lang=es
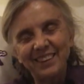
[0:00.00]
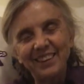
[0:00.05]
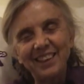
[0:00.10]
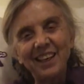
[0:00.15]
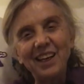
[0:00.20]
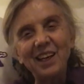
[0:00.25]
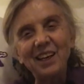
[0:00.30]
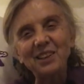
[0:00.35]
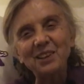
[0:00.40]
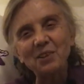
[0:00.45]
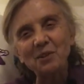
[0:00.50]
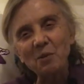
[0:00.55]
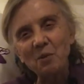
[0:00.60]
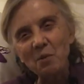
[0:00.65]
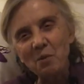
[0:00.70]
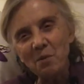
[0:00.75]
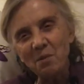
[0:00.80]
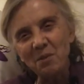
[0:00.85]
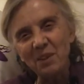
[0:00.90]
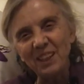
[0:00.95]
de las
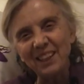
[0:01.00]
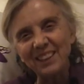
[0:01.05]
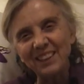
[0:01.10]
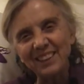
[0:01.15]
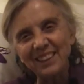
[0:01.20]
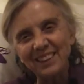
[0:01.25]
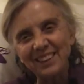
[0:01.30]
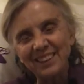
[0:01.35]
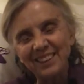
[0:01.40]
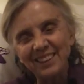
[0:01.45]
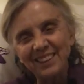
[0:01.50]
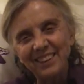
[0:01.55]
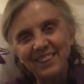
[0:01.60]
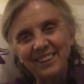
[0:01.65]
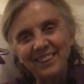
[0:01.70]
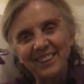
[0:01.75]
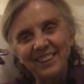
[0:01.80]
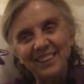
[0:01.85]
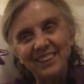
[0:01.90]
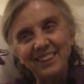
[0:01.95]
uvas,
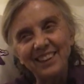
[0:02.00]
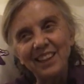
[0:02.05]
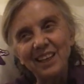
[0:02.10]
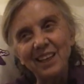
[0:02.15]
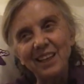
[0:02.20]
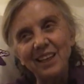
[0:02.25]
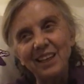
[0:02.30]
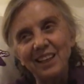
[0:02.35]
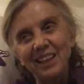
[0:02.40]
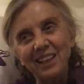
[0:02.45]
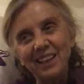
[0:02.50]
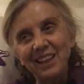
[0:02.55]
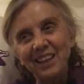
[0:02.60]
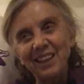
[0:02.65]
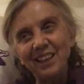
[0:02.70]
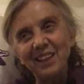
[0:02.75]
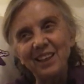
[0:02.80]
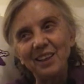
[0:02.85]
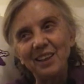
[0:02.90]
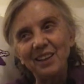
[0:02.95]

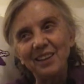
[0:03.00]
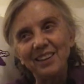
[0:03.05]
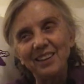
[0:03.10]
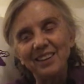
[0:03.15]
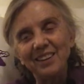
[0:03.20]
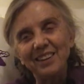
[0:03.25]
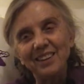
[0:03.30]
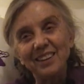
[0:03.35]
de,